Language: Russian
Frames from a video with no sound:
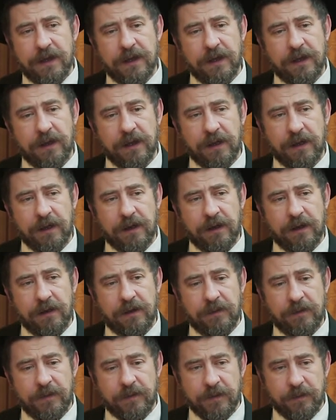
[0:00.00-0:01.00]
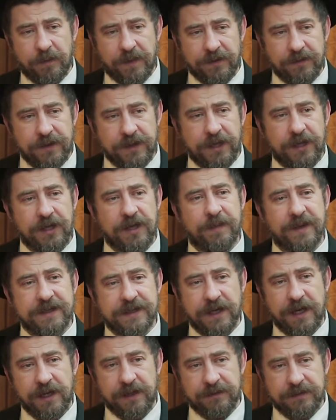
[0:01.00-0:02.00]
э, проведение
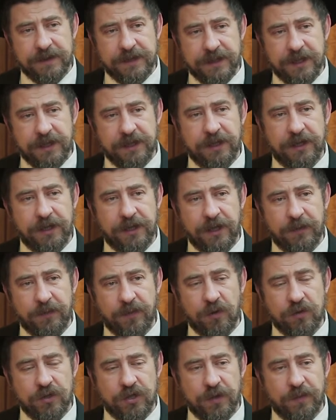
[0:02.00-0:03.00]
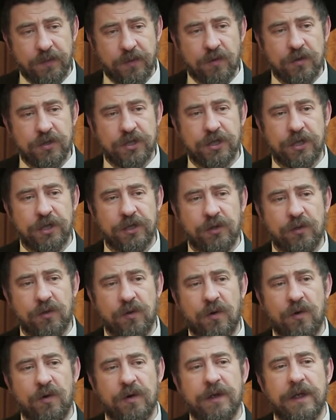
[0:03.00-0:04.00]
пасхального седера и прочее, прочее,
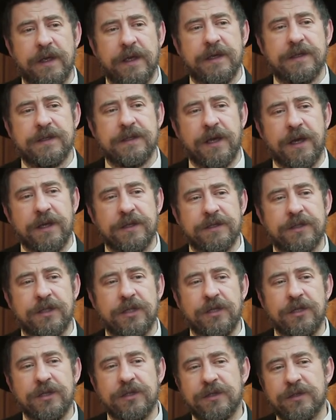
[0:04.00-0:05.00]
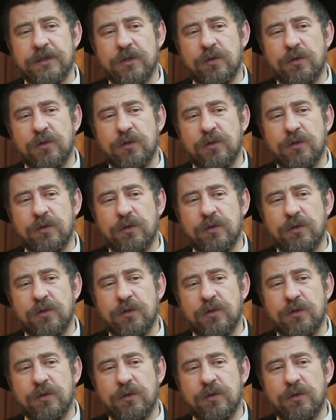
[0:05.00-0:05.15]
то сказано, не,